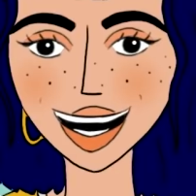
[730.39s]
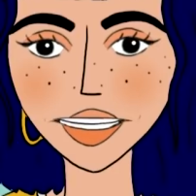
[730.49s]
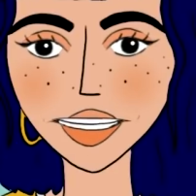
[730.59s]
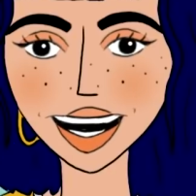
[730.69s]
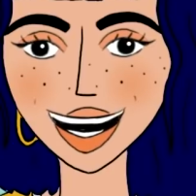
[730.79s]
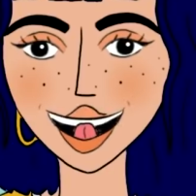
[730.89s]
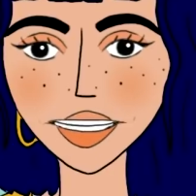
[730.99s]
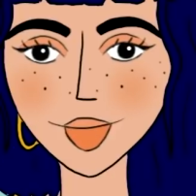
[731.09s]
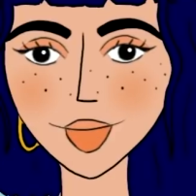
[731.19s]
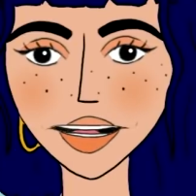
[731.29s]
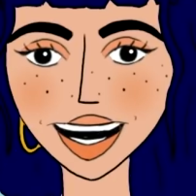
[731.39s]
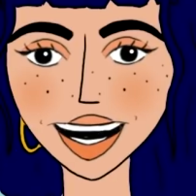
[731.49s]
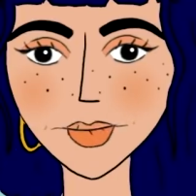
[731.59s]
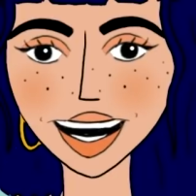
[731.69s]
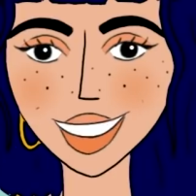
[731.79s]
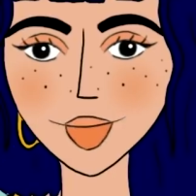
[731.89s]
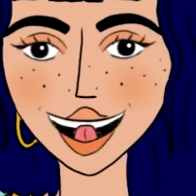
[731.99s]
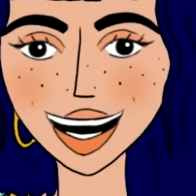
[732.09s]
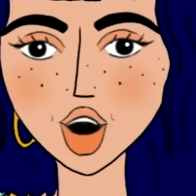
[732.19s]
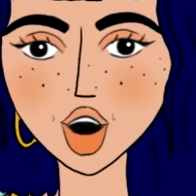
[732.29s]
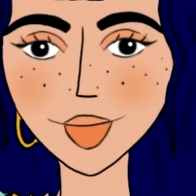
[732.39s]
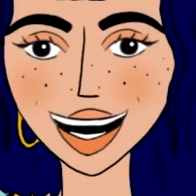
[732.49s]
de haver a confusão de bicos e dele deixar